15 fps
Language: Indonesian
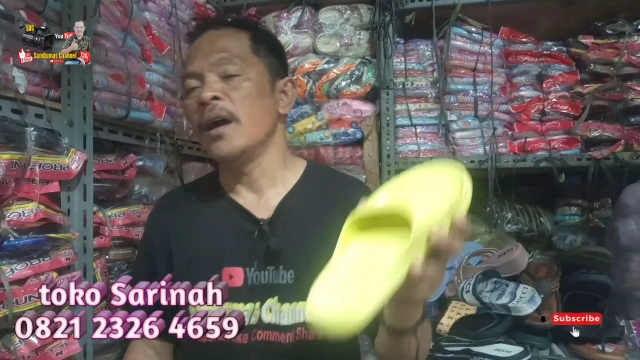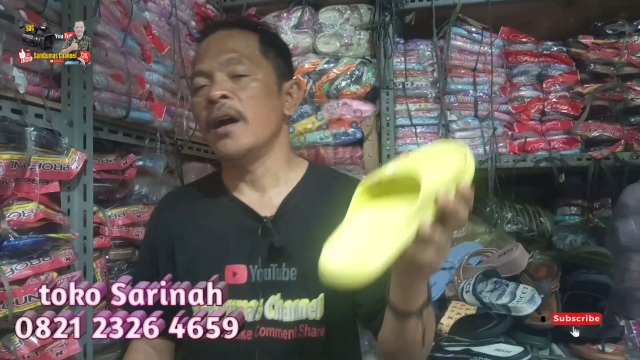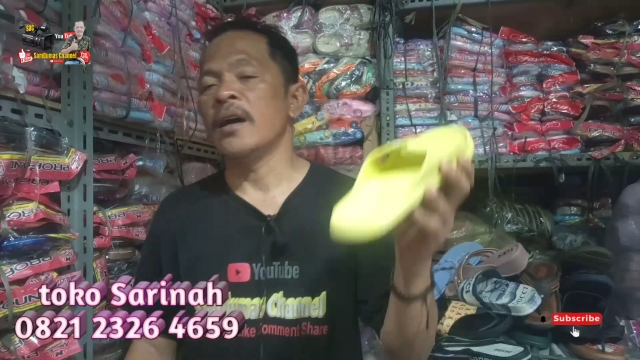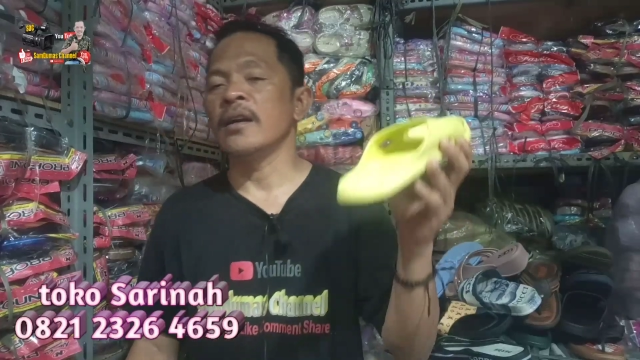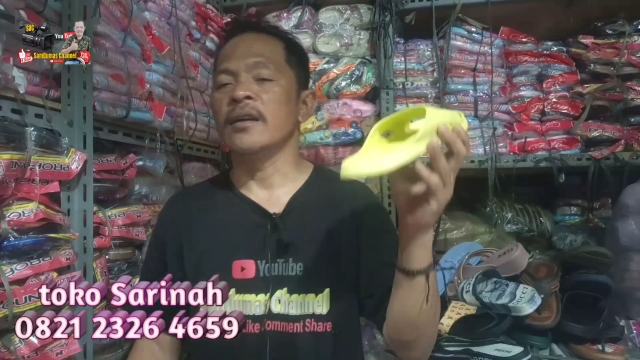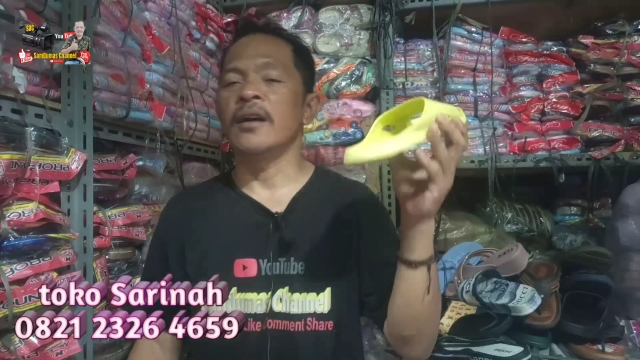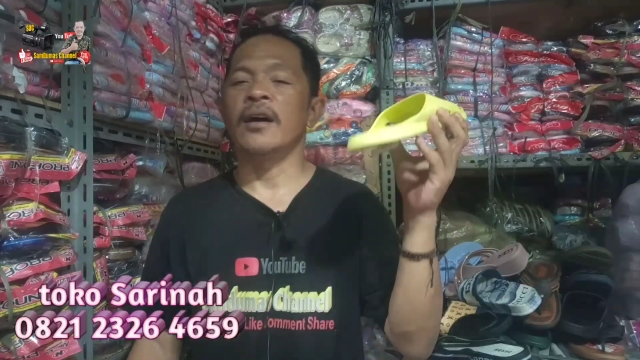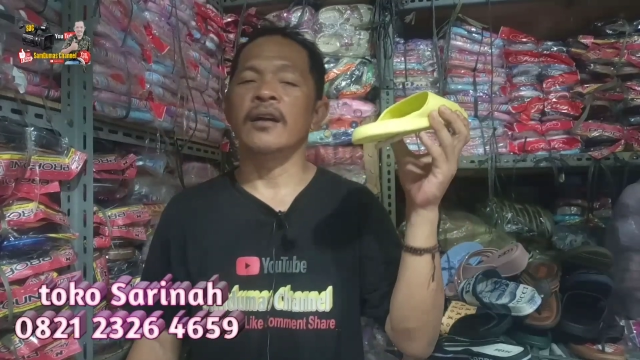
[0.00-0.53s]

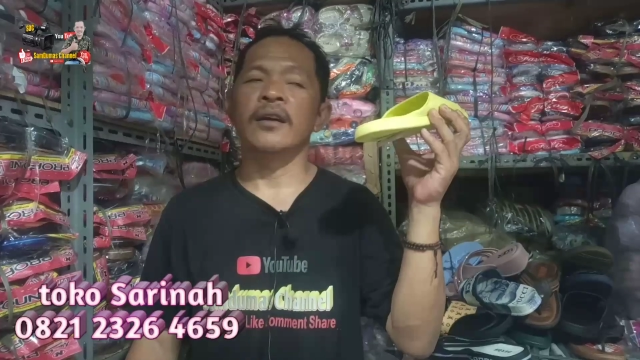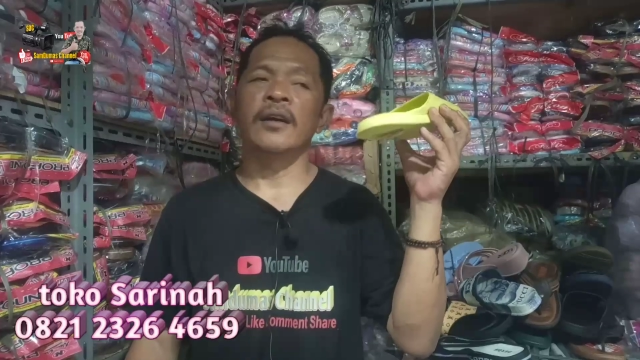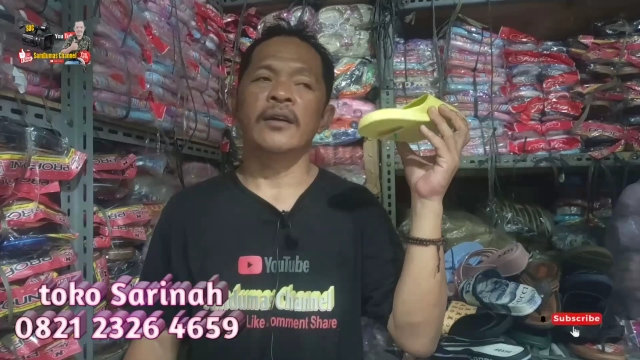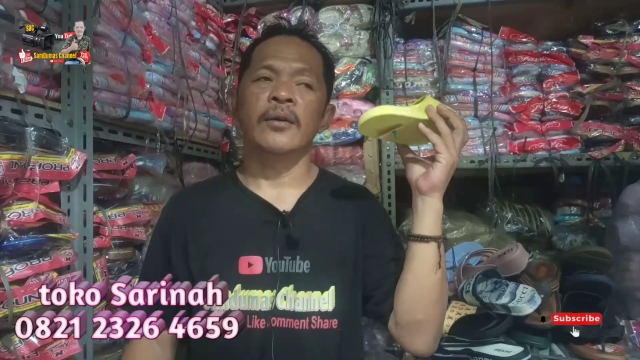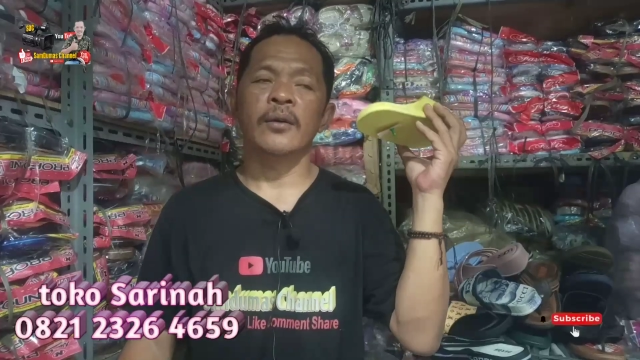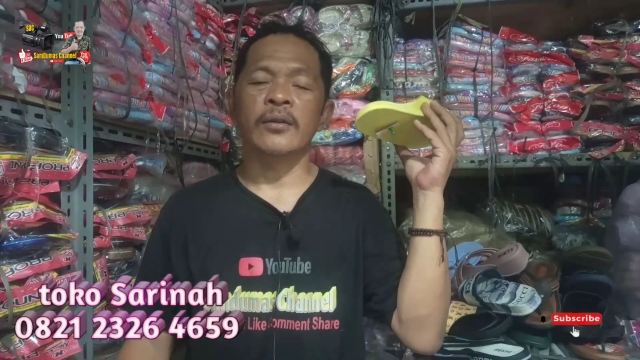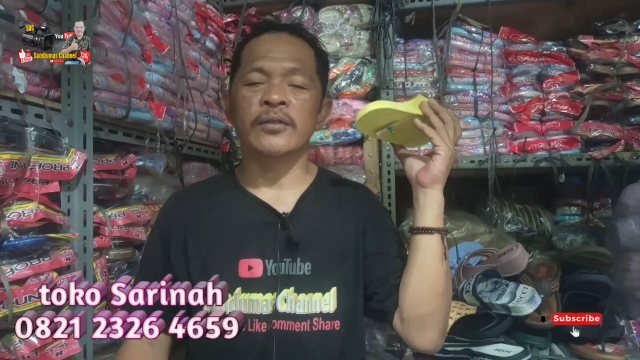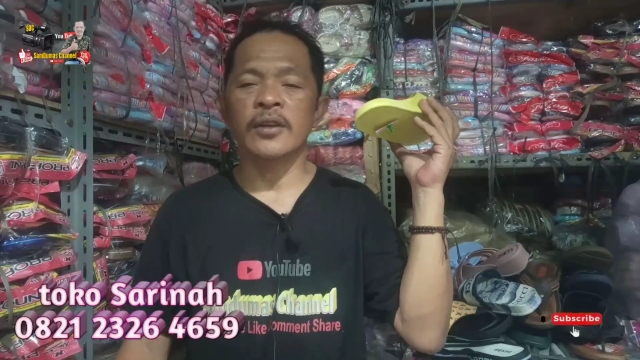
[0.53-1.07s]

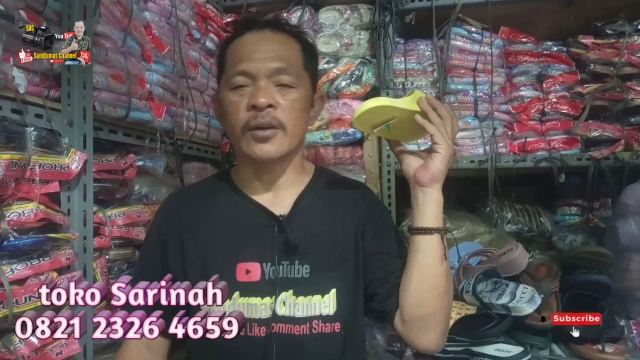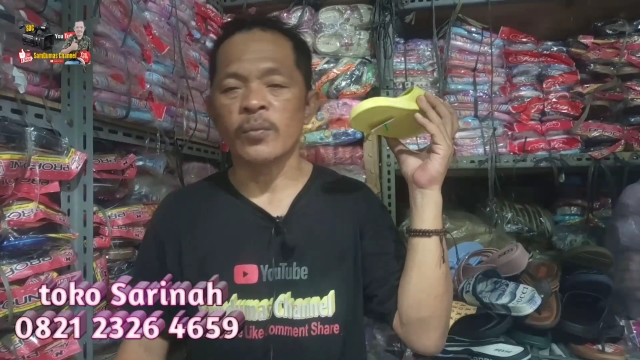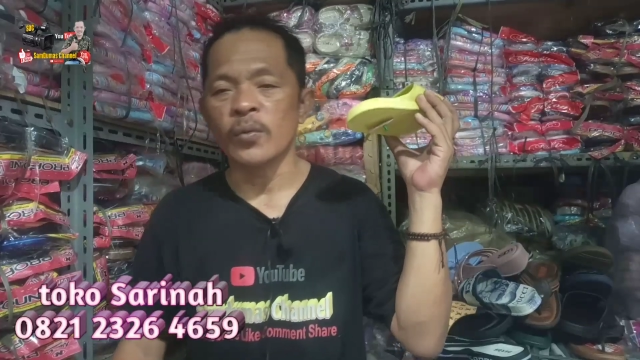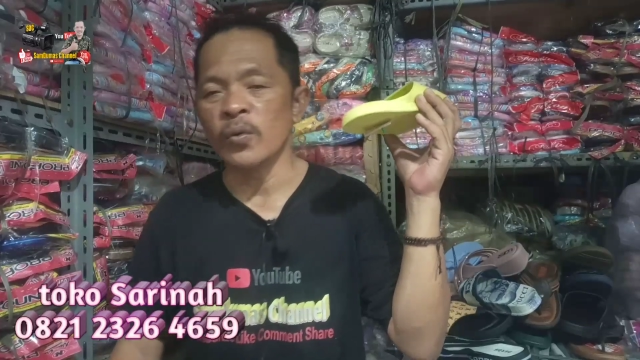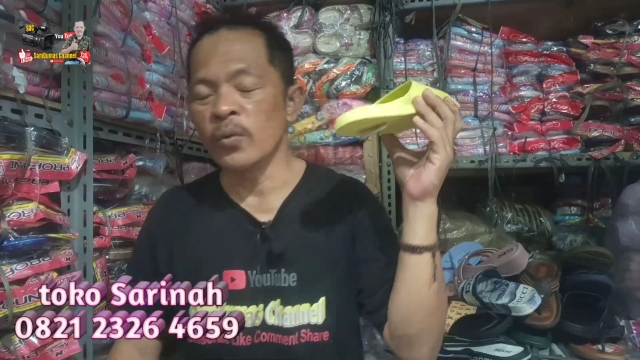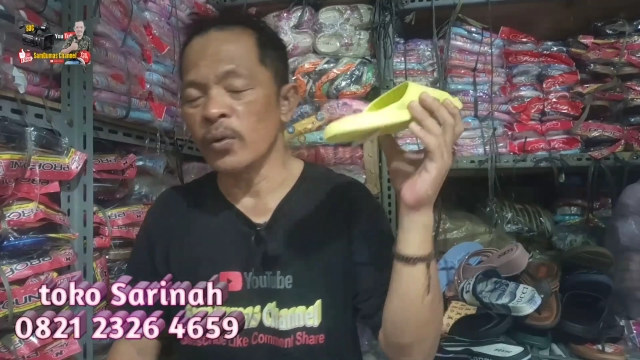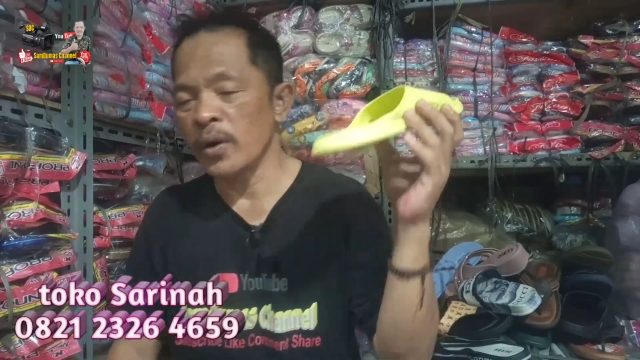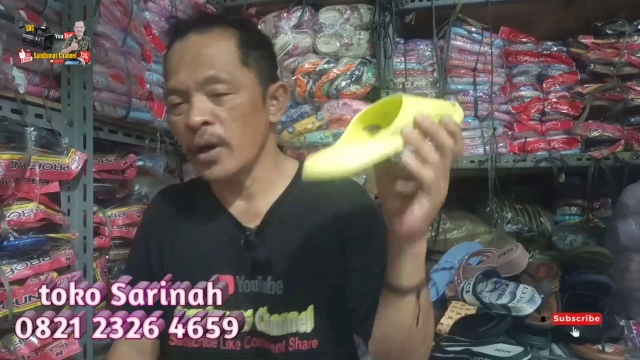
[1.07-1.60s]
harga-harga grosir
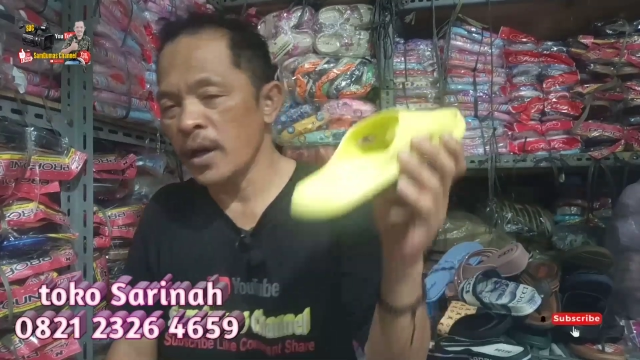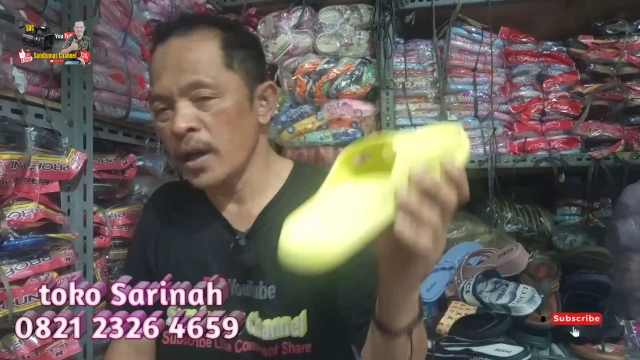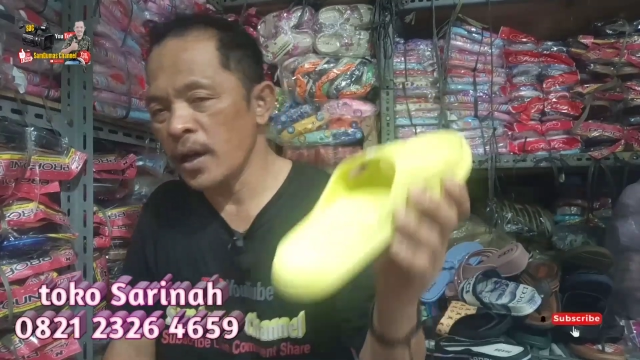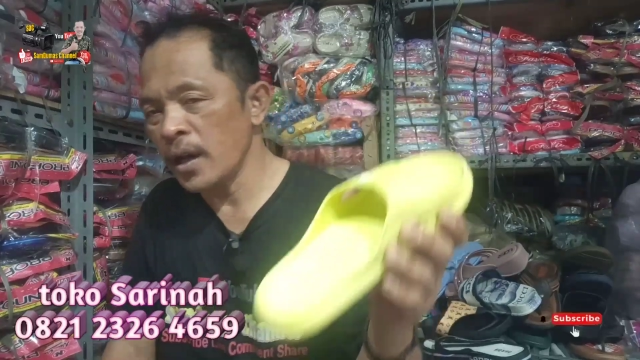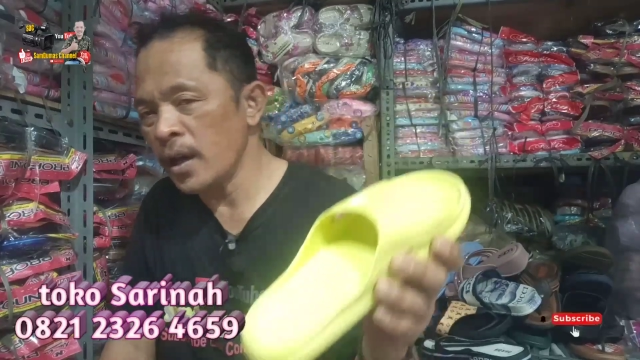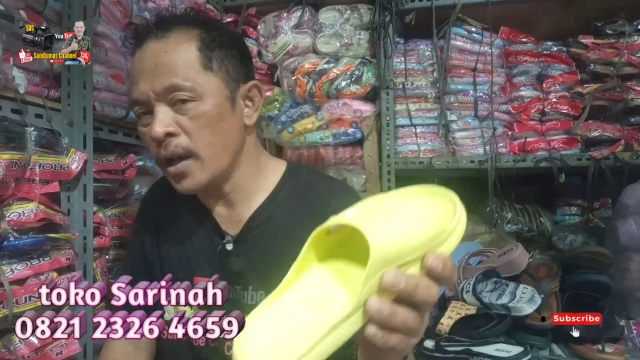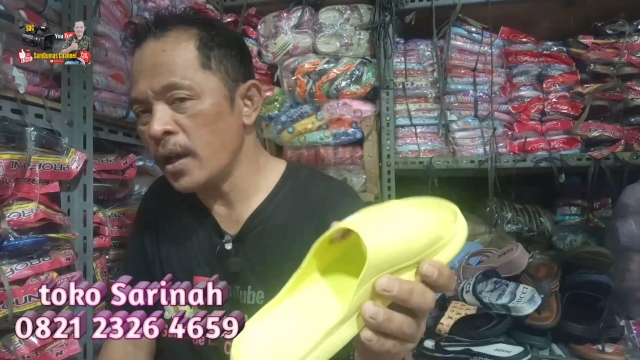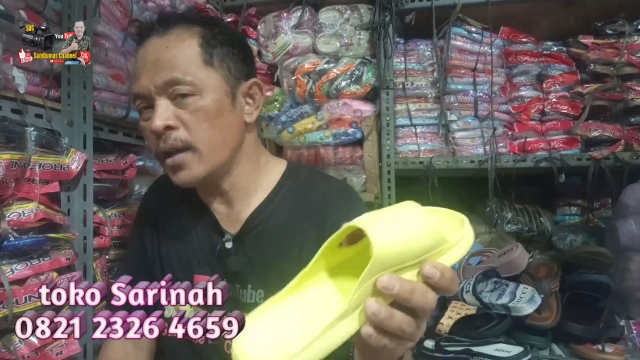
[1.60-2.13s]

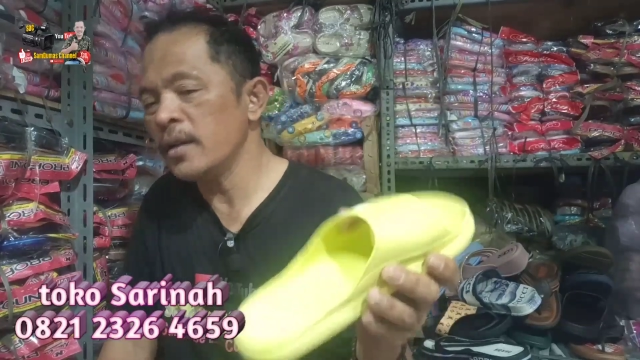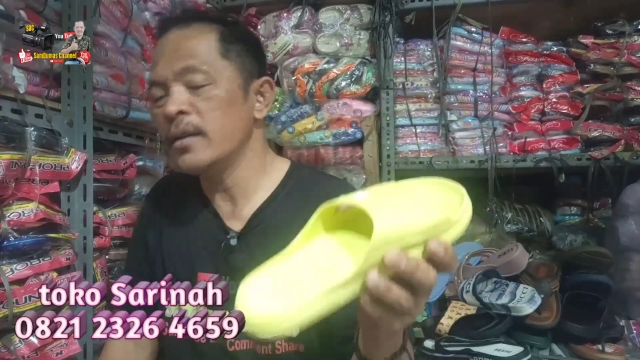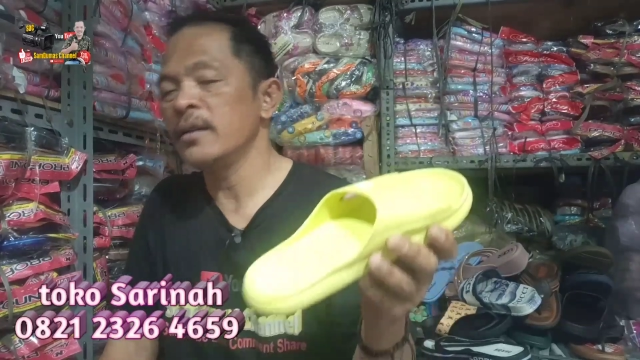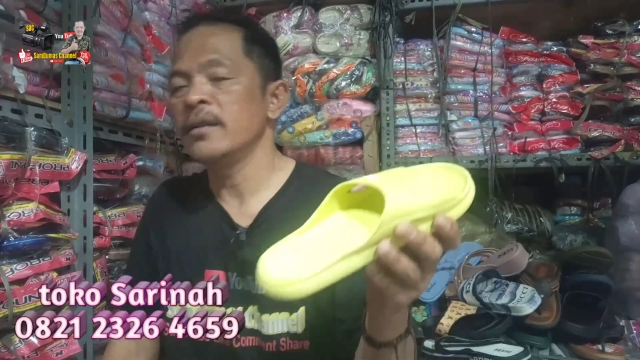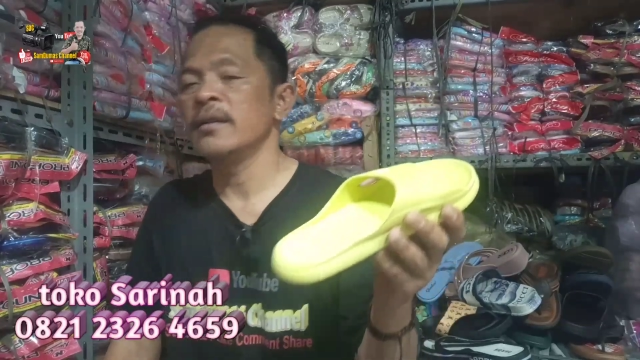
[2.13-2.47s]
murah